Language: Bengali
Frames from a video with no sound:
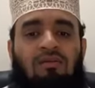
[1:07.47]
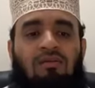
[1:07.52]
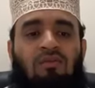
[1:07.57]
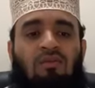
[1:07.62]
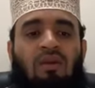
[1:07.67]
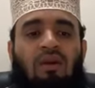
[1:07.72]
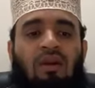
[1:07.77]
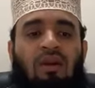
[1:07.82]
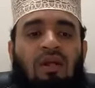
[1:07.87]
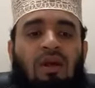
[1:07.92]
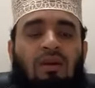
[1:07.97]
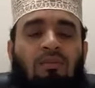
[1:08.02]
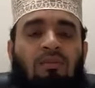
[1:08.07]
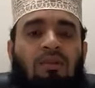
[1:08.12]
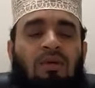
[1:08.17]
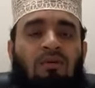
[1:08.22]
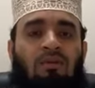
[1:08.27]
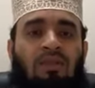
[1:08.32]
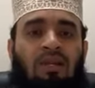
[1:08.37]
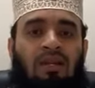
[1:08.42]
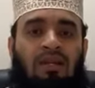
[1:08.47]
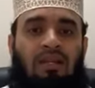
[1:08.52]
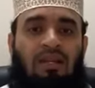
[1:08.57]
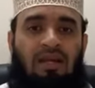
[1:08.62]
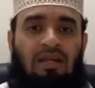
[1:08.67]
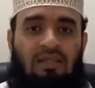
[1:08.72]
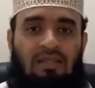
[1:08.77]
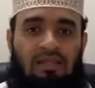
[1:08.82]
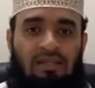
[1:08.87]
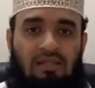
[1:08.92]
সোনানে আবুদাউদের একটি
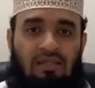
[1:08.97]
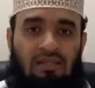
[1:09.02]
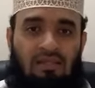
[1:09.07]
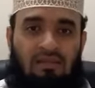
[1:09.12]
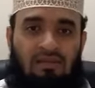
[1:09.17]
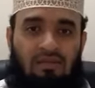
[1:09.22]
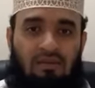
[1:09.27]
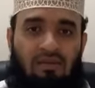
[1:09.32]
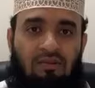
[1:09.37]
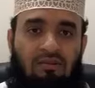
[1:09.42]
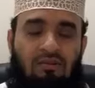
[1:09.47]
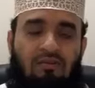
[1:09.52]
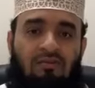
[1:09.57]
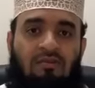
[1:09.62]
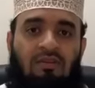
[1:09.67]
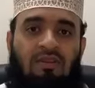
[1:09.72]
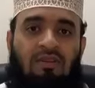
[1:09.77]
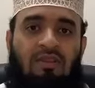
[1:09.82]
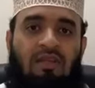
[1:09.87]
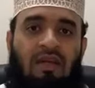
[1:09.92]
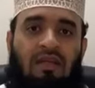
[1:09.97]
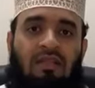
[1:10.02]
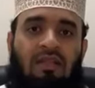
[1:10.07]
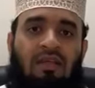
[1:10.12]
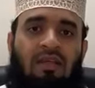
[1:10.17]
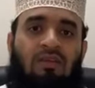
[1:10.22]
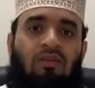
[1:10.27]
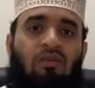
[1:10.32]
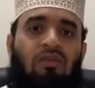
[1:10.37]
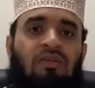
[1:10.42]
হাদিসে সদাকতুল ফিতির
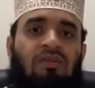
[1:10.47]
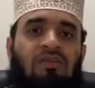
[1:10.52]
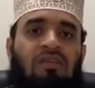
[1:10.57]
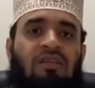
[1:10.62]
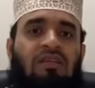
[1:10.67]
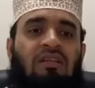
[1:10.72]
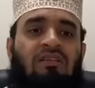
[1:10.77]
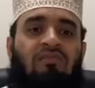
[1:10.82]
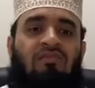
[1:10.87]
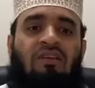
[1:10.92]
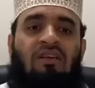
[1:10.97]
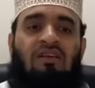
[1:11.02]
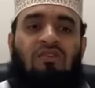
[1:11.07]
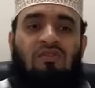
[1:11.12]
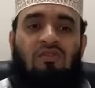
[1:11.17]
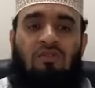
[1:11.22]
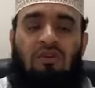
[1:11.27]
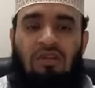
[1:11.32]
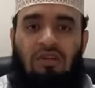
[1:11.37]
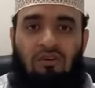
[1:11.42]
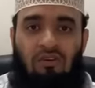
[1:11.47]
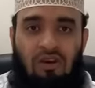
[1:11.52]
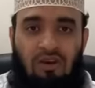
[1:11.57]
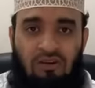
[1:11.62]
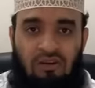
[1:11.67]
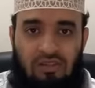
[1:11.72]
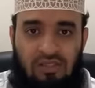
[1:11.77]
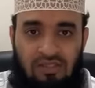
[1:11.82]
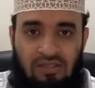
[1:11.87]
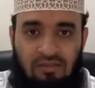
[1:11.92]
আদায়ের দুইটি সিগনিফিকেন্স উল্লেখ করা
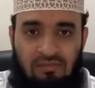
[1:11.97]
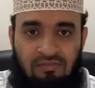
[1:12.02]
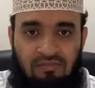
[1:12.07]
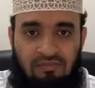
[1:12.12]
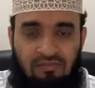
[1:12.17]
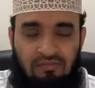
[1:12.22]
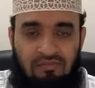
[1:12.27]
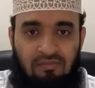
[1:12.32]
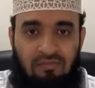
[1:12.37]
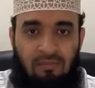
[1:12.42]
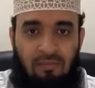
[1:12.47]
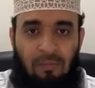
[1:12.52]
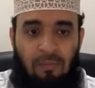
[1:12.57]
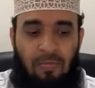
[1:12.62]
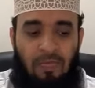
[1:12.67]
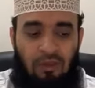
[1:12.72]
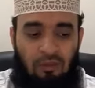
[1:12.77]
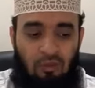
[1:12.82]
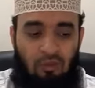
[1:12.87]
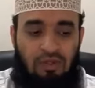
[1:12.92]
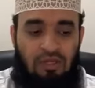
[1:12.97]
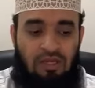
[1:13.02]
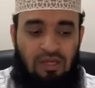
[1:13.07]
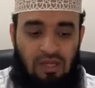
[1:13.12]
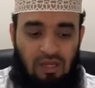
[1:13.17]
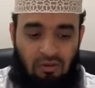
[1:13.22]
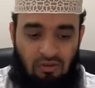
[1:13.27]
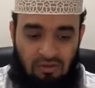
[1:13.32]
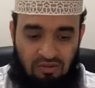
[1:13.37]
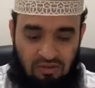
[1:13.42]
হয়েছে দুইটি
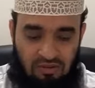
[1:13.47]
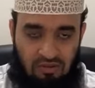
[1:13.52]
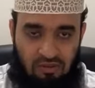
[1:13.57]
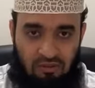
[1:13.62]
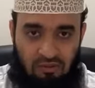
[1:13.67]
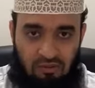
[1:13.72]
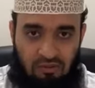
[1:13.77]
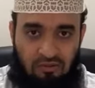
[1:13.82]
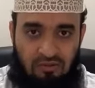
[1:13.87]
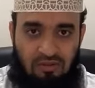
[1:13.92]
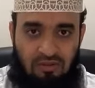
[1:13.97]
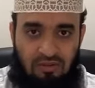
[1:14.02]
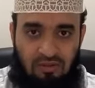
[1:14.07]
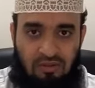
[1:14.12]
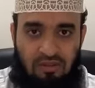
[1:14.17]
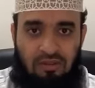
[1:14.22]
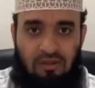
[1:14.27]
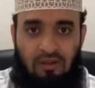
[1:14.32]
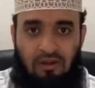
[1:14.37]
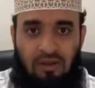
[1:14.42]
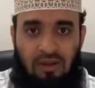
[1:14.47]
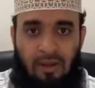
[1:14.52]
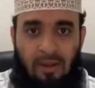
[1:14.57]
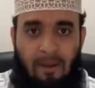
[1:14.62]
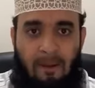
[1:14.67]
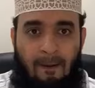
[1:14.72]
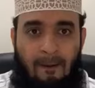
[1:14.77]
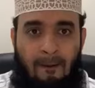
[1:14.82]
কারণে সদাকতুল ফিতর দিতে হয়